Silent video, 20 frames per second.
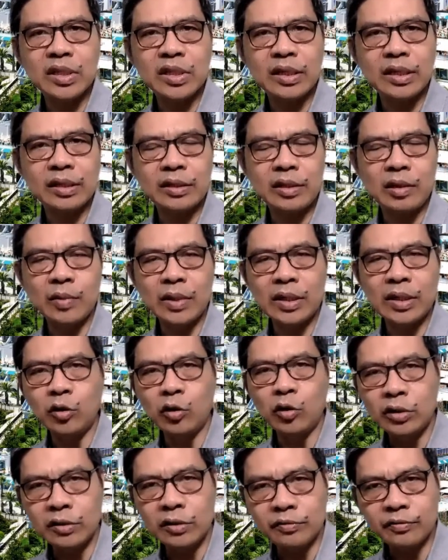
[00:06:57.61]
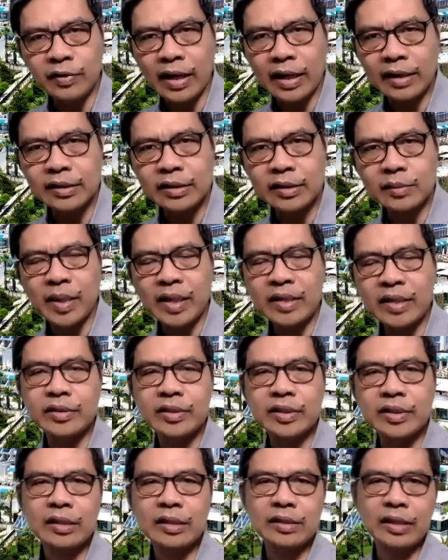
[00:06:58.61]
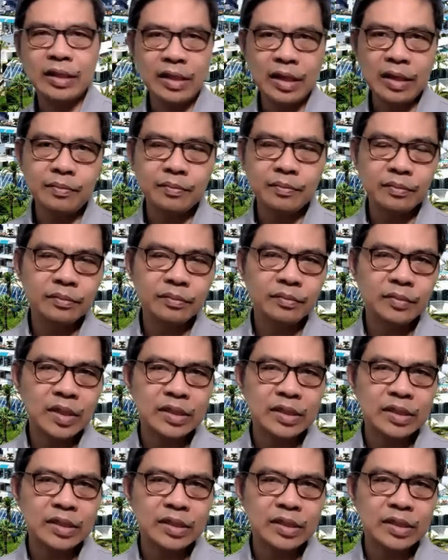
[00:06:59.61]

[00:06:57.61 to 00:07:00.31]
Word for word: siya that he will know the Father by rejecting him